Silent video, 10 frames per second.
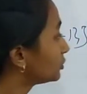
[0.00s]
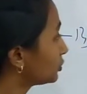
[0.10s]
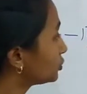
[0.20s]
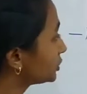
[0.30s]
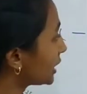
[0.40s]

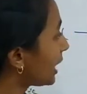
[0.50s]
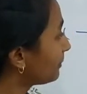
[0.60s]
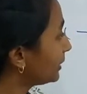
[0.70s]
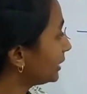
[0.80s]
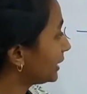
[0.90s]
तो जो जहाँ
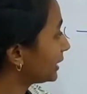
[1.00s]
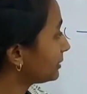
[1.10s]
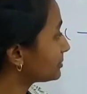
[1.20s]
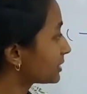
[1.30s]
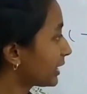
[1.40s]
पे
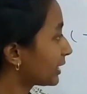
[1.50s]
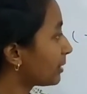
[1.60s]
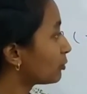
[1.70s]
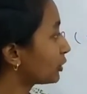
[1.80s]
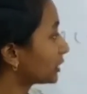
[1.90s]
निगेटिव
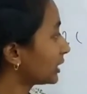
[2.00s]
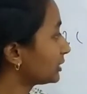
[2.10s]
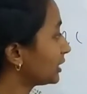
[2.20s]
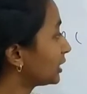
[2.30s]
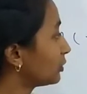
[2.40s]
रहेगा मोड के
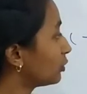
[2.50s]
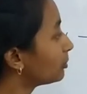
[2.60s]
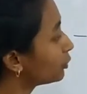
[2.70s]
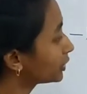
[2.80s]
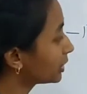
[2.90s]
अंदर
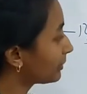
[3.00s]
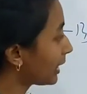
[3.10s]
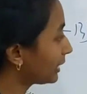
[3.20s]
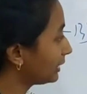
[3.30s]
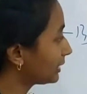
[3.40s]
मोड के
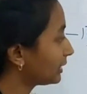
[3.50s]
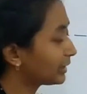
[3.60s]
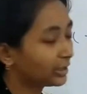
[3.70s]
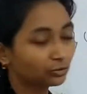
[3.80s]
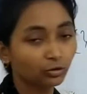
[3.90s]
बाहर
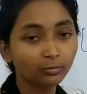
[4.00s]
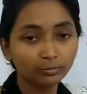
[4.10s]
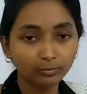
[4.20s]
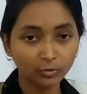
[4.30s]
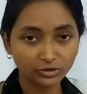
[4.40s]
निकलेगा तो
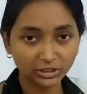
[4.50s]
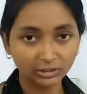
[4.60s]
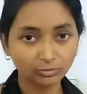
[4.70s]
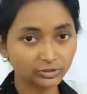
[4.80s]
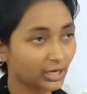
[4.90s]

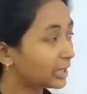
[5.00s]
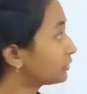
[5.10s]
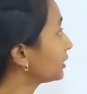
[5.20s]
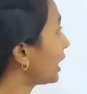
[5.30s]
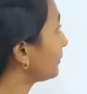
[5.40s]
पॉजिटिव हो जाएगा
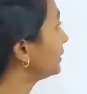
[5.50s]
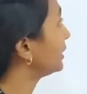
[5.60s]
तो यहाँ पे